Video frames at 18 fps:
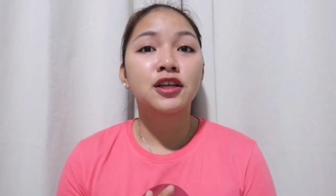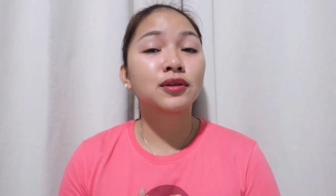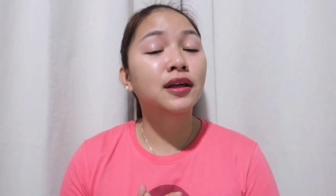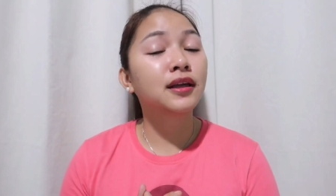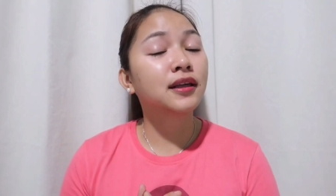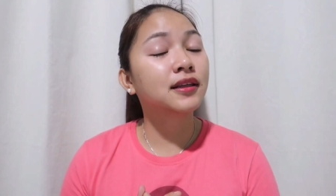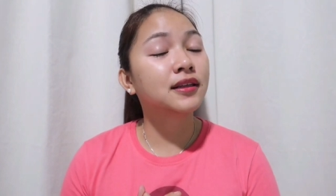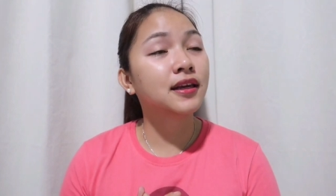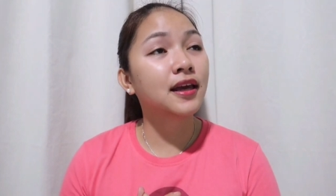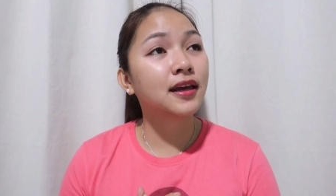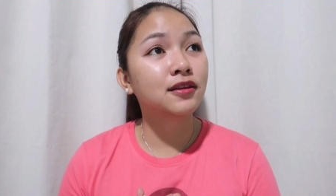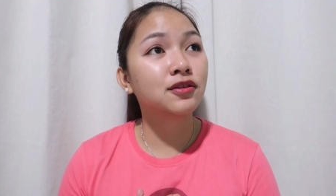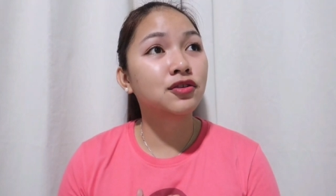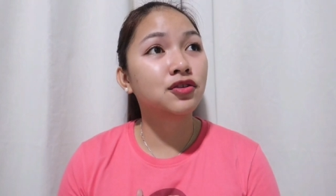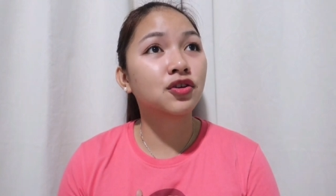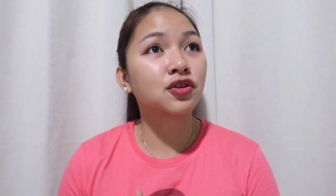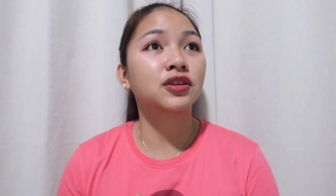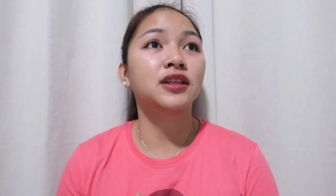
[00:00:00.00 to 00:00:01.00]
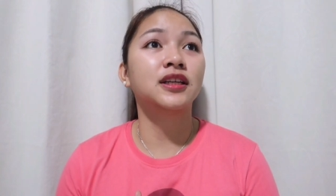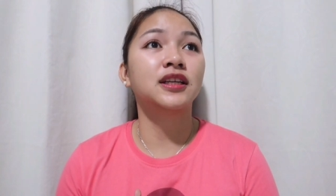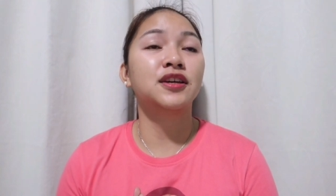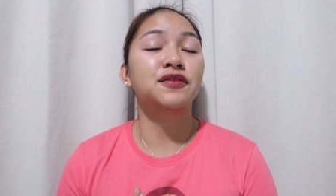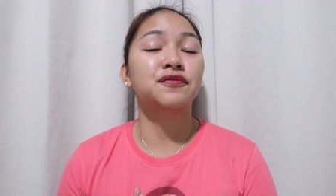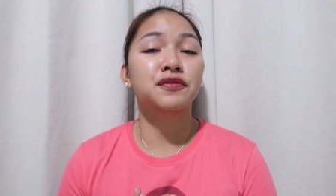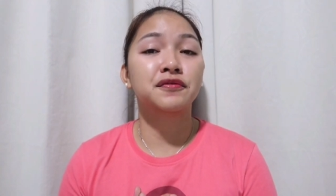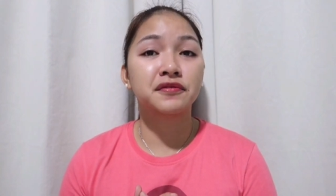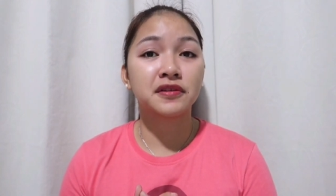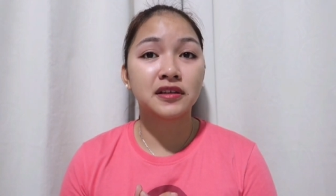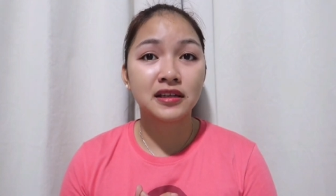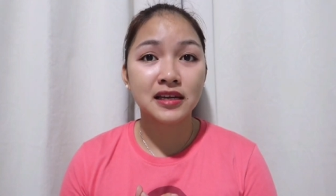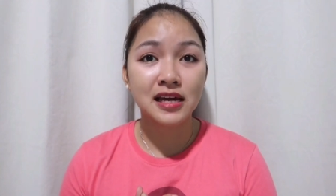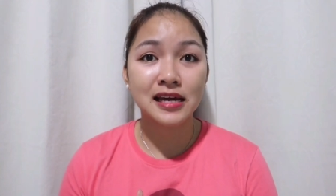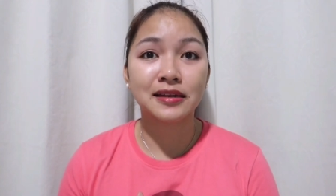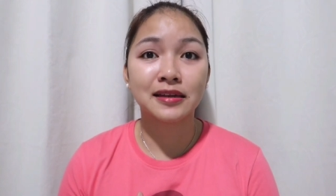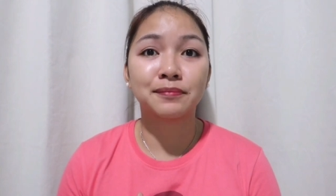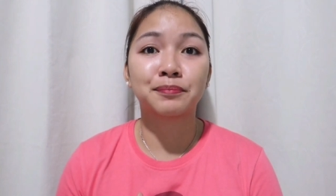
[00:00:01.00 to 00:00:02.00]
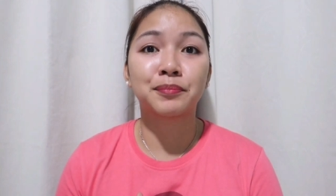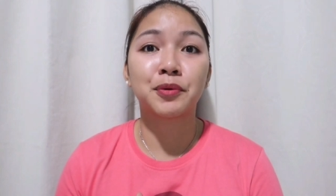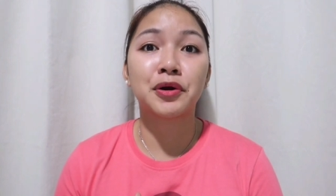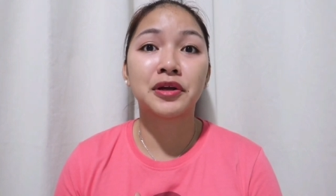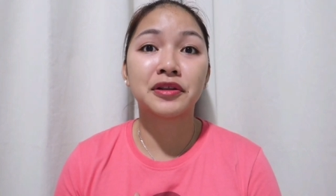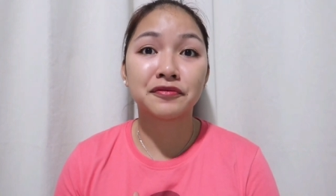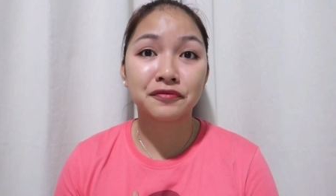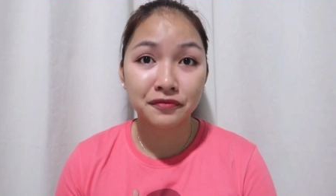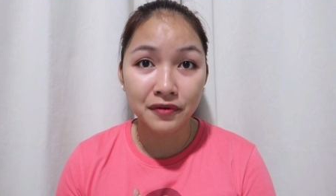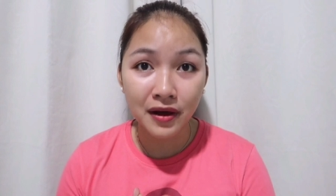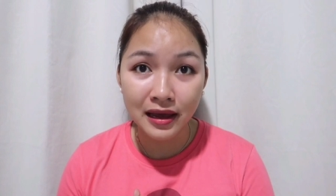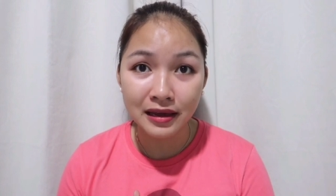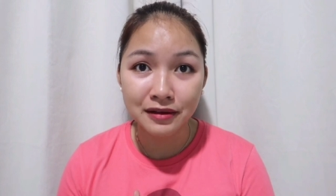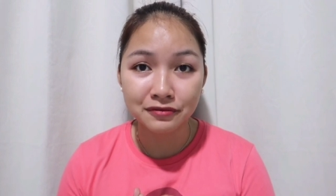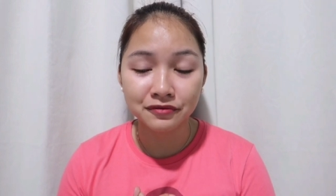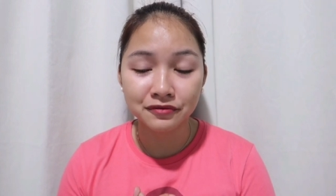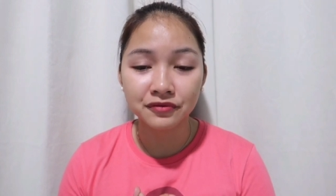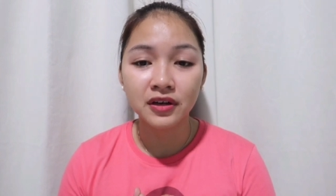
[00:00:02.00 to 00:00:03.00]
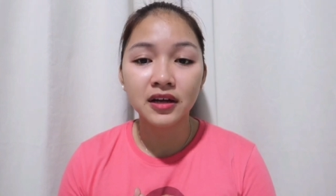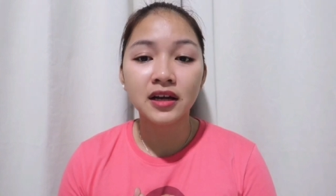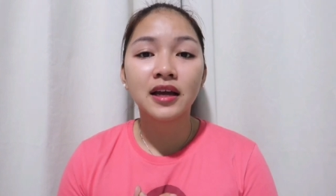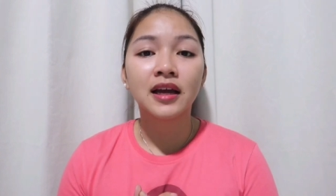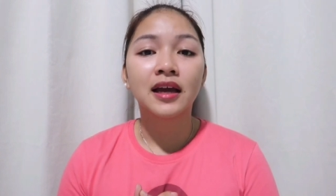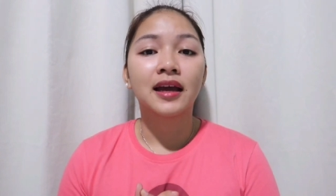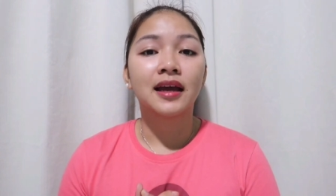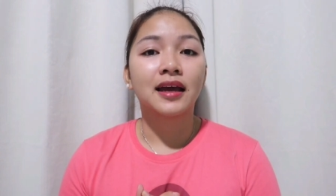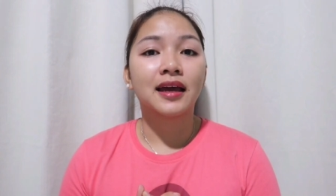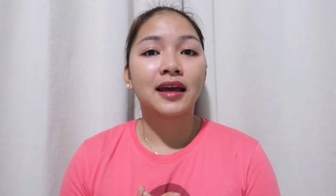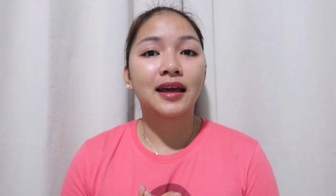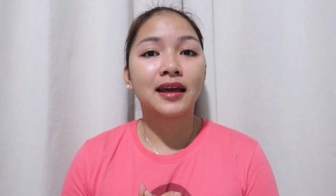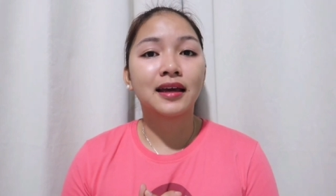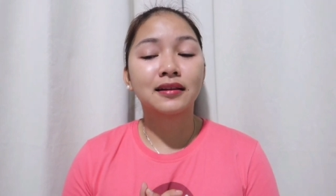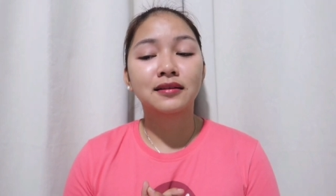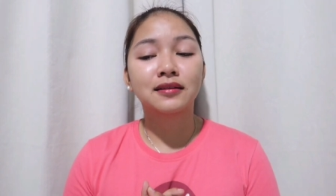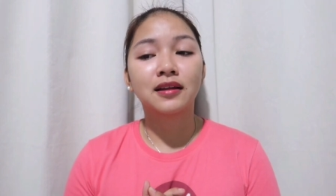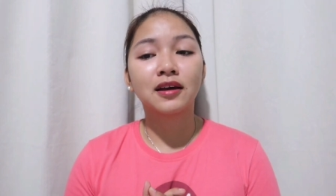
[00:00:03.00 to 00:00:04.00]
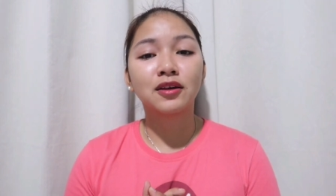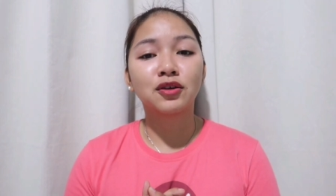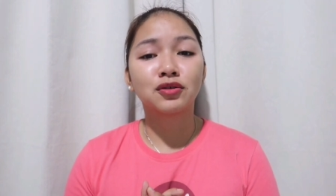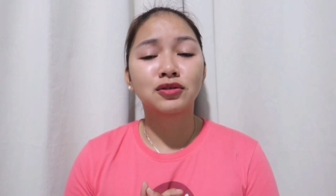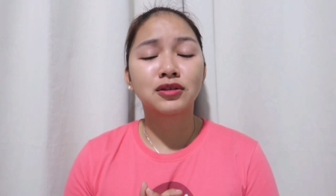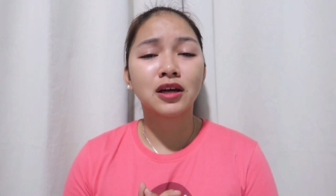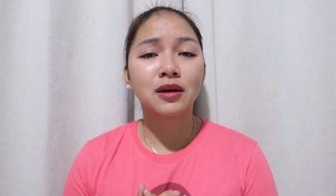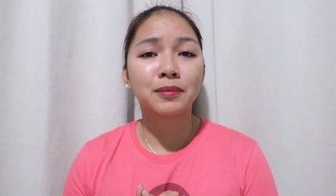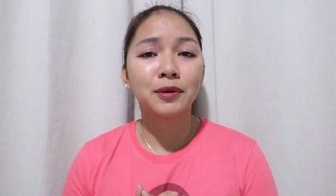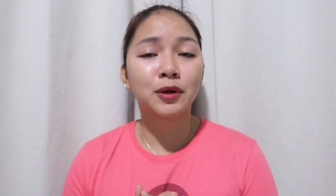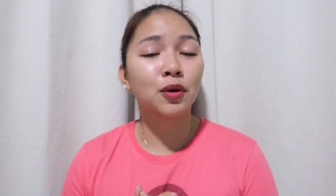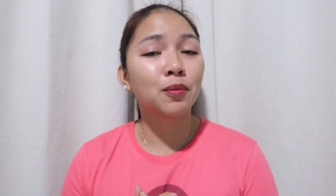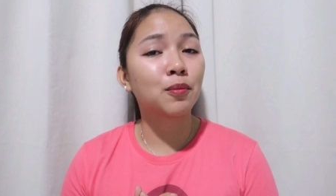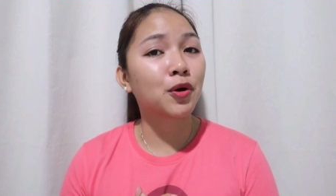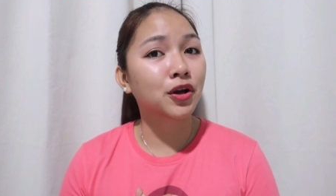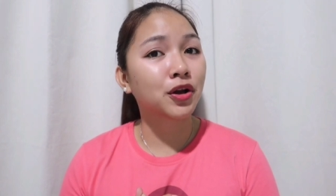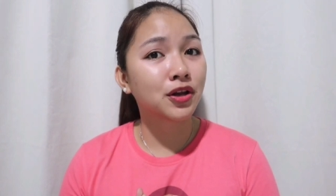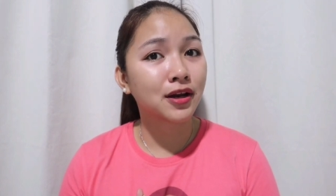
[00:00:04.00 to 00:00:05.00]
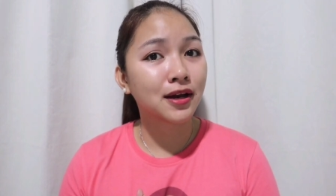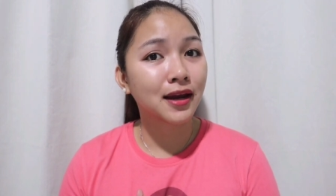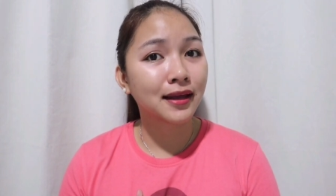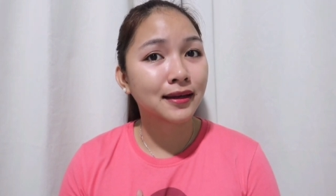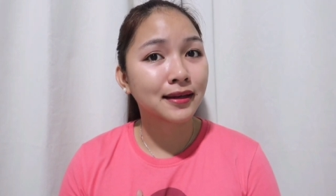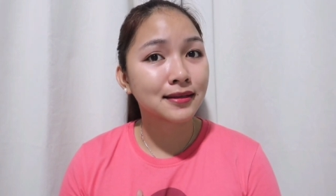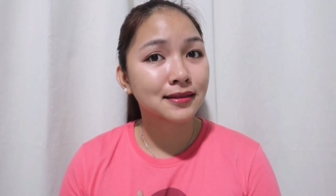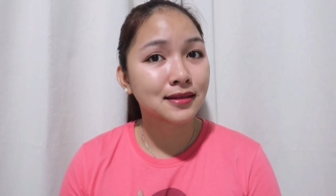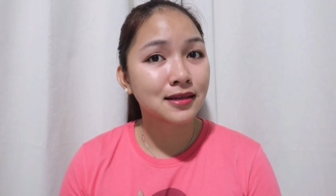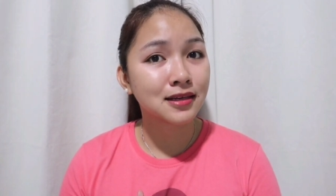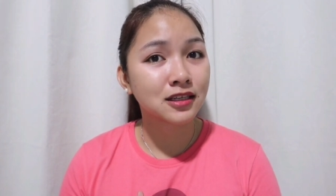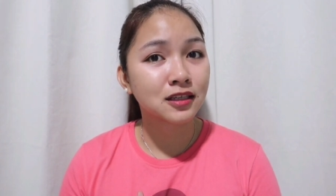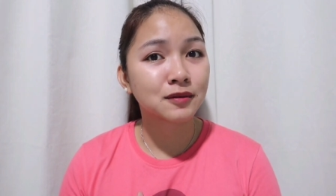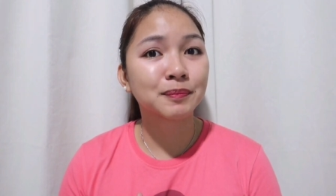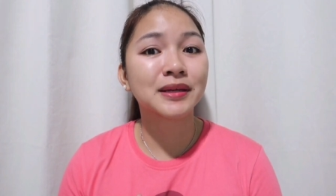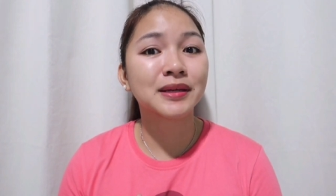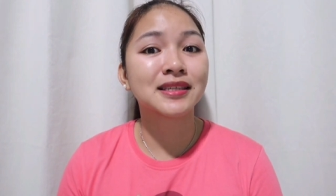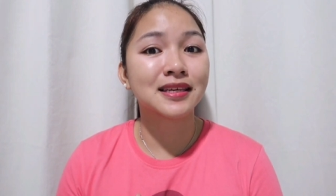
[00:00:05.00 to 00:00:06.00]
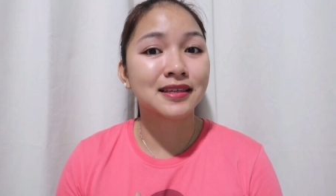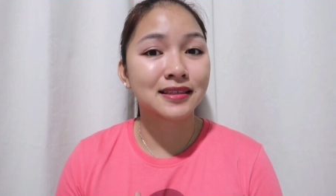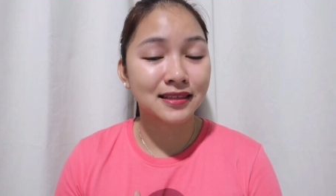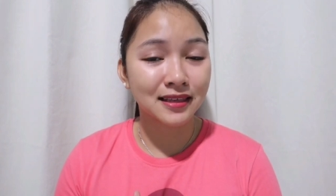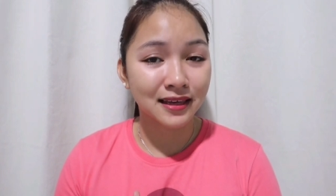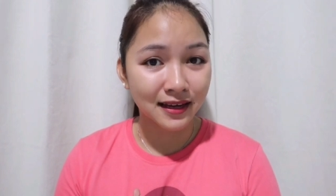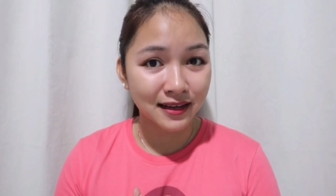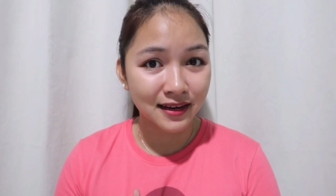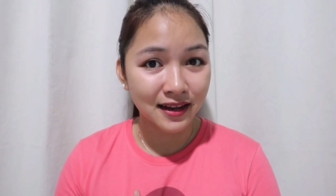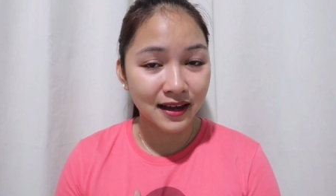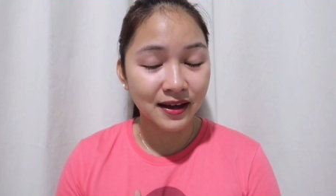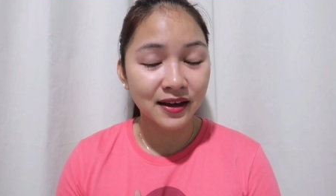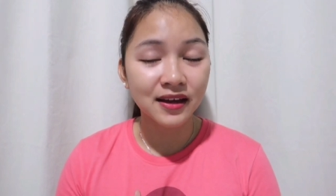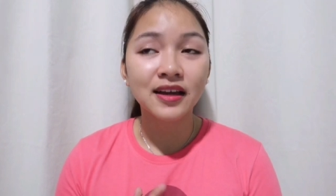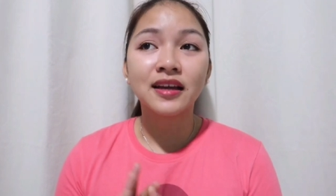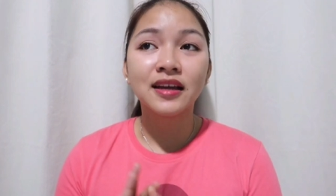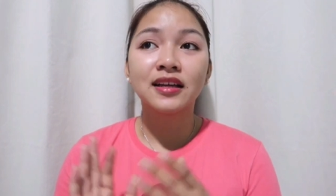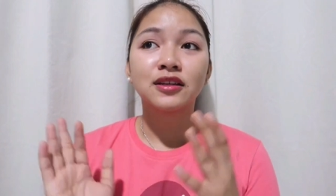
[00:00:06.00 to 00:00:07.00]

So, nag-gain yun. Naging 59.5. And, ayun, sabi ko, borderline na sis, pa 60 ka na.